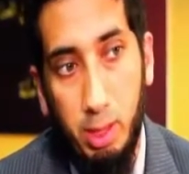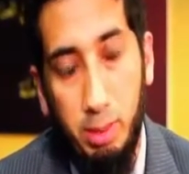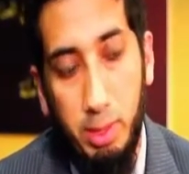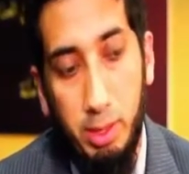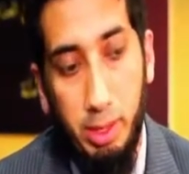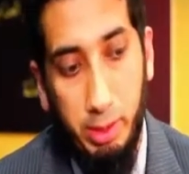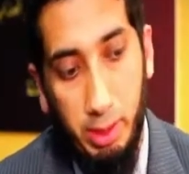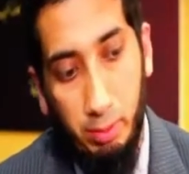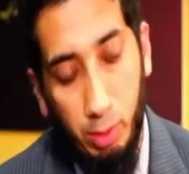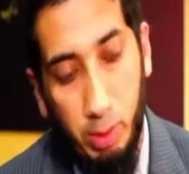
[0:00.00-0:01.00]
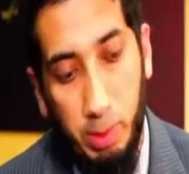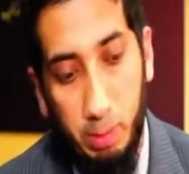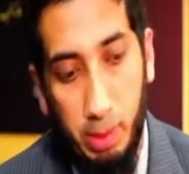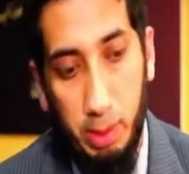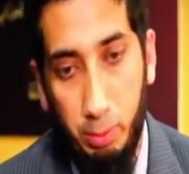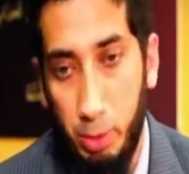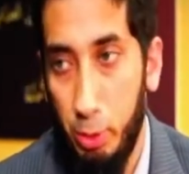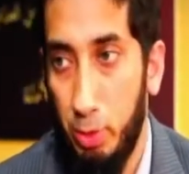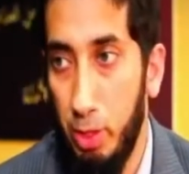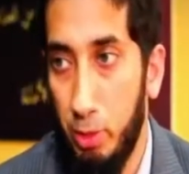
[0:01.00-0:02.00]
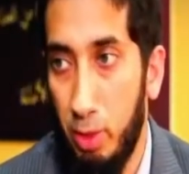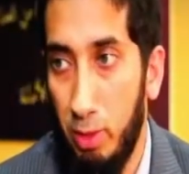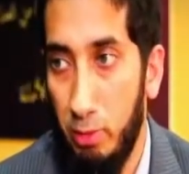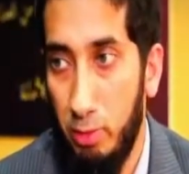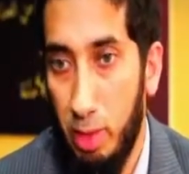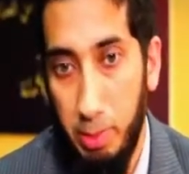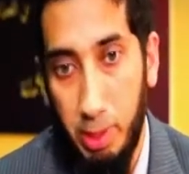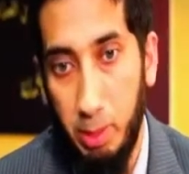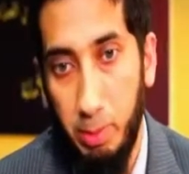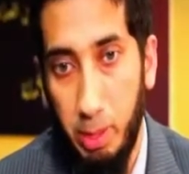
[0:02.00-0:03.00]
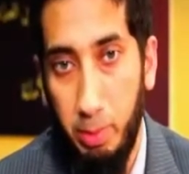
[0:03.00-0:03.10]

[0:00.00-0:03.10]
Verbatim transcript: आई मीन नाइन्टी नाइन वो कब की बात है वर्न ट्वेंटी ट्वेल्व अभी तक मैं